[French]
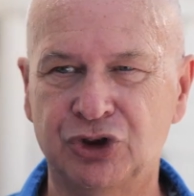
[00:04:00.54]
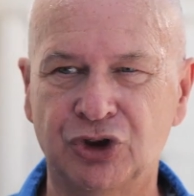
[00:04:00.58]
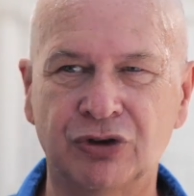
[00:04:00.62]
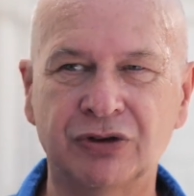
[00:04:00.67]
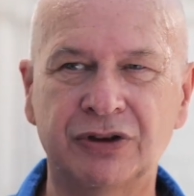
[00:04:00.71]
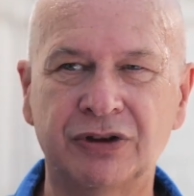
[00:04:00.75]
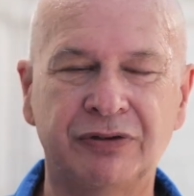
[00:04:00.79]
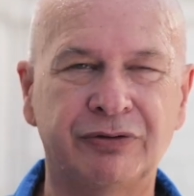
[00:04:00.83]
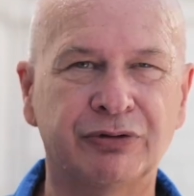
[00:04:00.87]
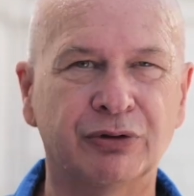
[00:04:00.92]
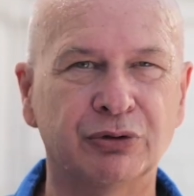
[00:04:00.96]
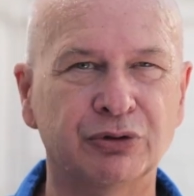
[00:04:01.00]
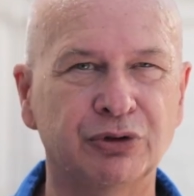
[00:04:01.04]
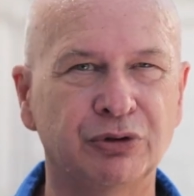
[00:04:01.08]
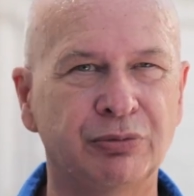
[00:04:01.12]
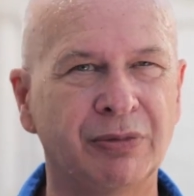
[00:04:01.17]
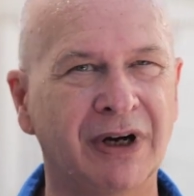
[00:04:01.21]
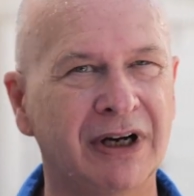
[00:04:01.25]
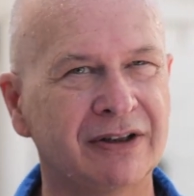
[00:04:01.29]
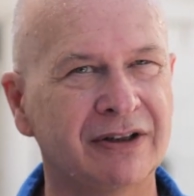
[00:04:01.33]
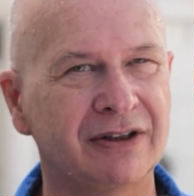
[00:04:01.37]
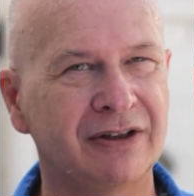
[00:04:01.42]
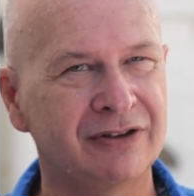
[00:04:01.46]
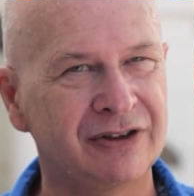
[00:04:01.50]
gens qui font du
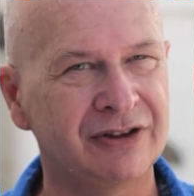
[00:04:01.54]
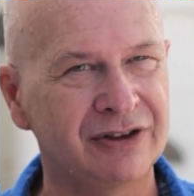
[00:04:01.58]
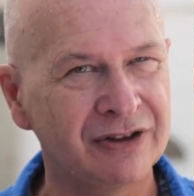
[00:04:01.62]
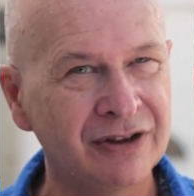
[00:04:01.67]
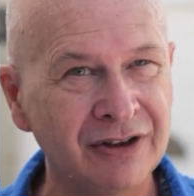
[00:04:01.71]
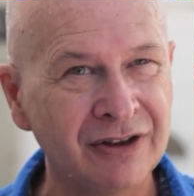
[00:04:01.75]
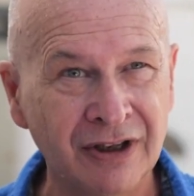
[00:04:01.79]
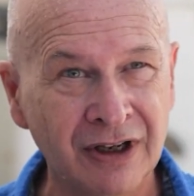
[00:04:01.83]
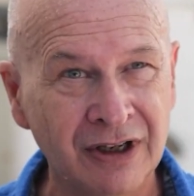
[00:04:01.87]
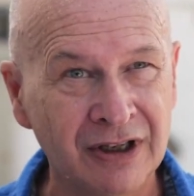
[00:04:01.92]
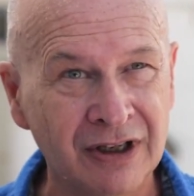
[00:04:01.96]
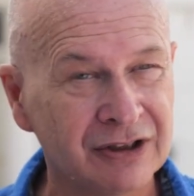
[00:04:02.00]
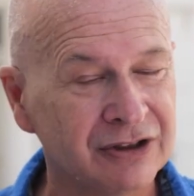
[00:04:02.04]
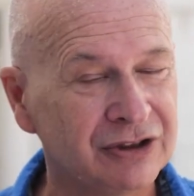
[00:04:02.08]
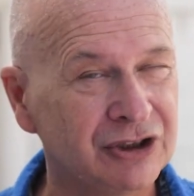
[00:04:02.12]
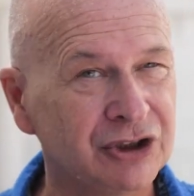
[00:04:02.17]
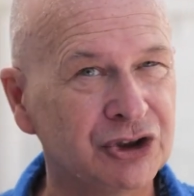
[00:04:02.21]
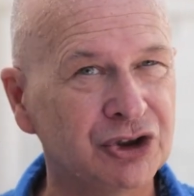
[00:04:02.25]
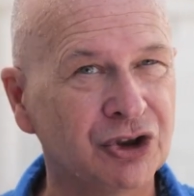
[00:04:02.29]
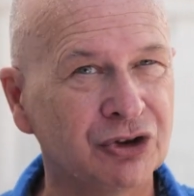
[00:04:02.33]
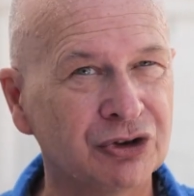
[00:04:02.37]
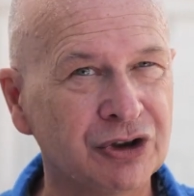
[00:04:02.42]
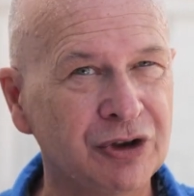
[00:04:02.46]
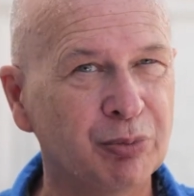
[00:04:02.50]
marketing, des
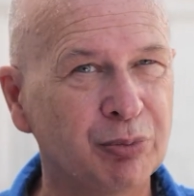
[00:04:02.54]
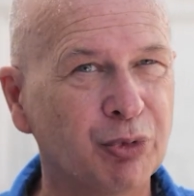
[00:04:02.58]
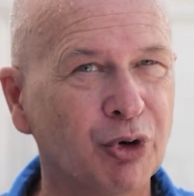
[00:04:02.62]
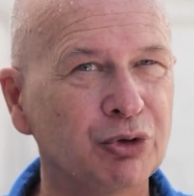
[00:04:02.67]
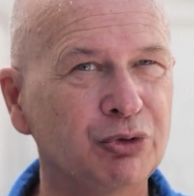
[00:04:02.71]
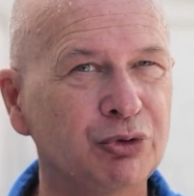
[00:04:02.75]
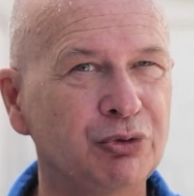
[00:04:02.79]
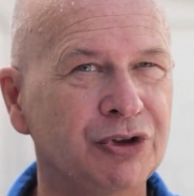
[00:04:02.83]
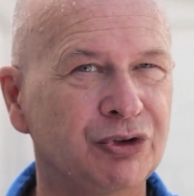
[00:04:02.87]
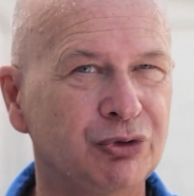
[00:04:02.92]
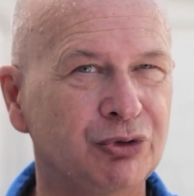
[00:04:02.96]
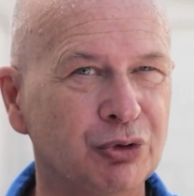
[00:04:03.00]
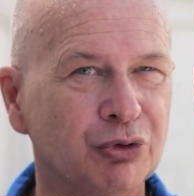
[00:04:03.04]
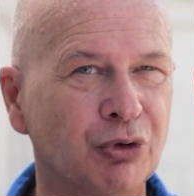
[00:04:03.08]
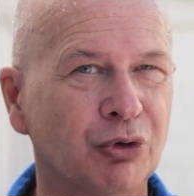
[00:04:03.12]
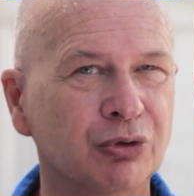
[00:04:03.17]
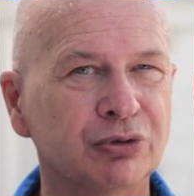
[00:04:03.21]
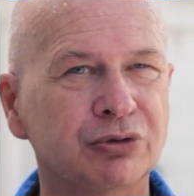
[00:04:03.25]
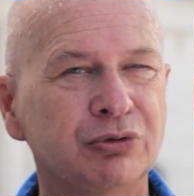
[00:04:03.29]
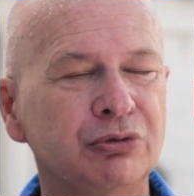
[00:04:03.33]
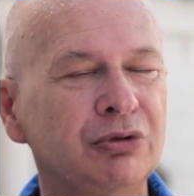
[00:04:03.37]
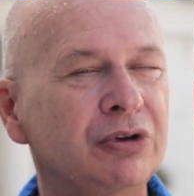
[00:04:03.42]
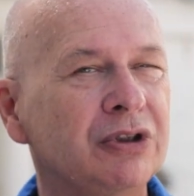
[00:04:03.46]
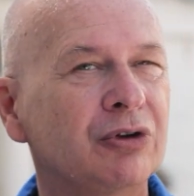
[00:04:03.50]
gens qui produisent du
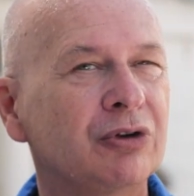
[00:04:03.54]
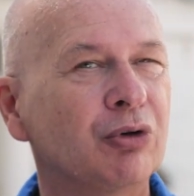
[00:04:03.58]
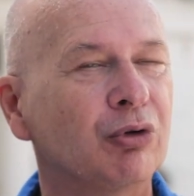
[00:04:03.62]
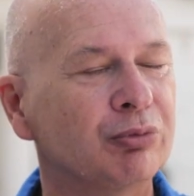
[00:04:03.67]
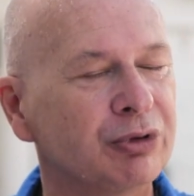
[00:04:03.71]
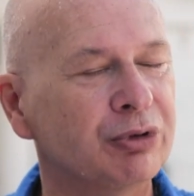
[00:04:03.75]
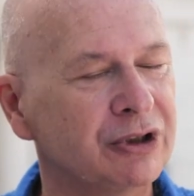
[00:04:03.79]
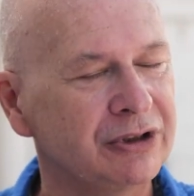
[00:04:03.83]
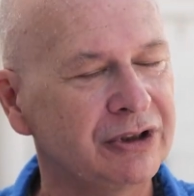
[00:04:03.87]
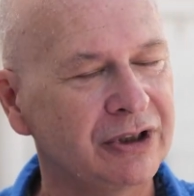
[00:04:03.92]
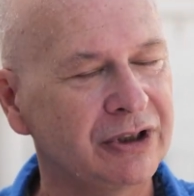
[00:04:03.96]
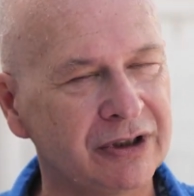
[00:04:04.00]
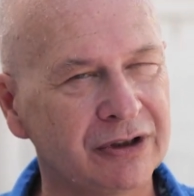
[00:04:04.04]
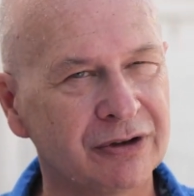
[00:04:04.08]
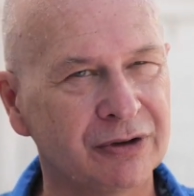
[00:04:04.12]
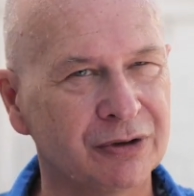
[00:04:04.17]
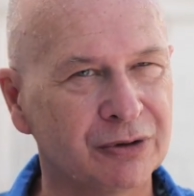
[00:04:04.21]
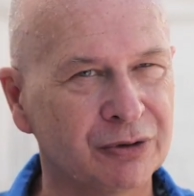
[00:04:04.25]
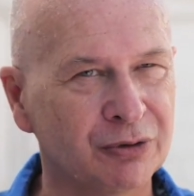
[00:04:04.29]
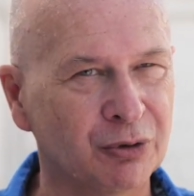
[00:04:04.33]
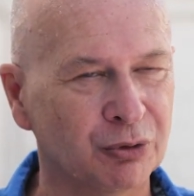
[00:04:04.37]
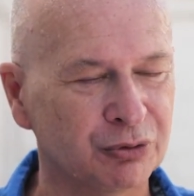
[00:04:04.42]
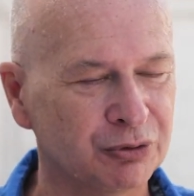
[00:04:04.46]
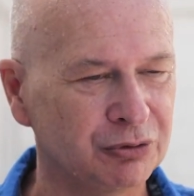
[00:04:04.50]
contenu, y compris des euh,
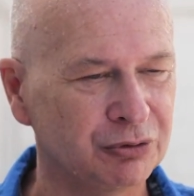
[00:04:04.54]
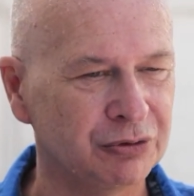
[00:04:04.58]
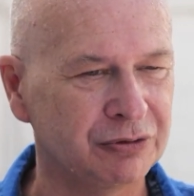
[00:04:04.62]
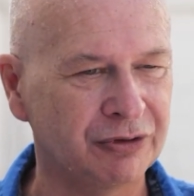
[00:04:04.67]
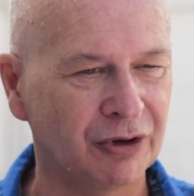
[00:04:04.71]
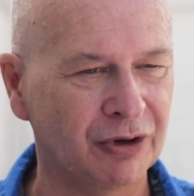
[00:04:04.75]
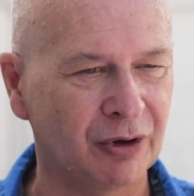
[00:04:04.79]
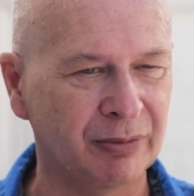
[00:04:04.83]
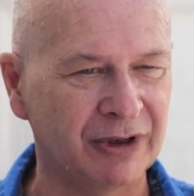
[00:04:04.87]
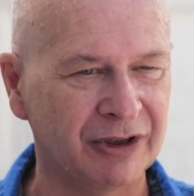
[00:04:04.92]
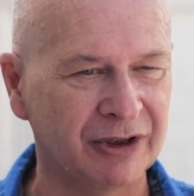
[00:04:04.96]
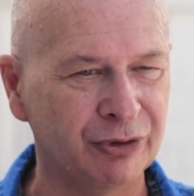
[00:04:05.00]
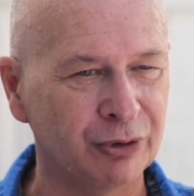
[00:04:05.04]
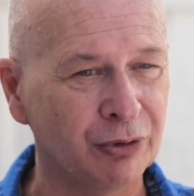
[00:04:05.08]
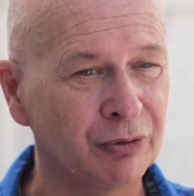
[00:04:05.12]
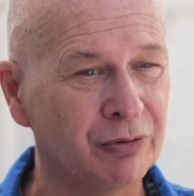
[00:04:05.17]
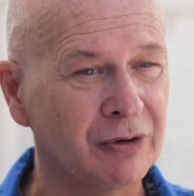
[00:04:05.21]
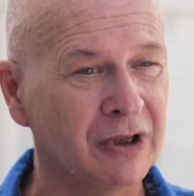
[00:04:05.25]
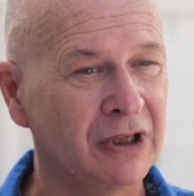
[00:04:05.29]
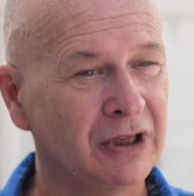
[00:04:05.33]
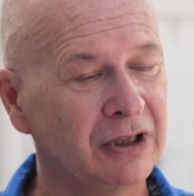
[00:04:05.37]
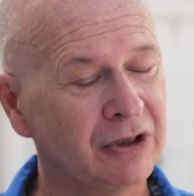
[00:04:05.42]
contenus de formation.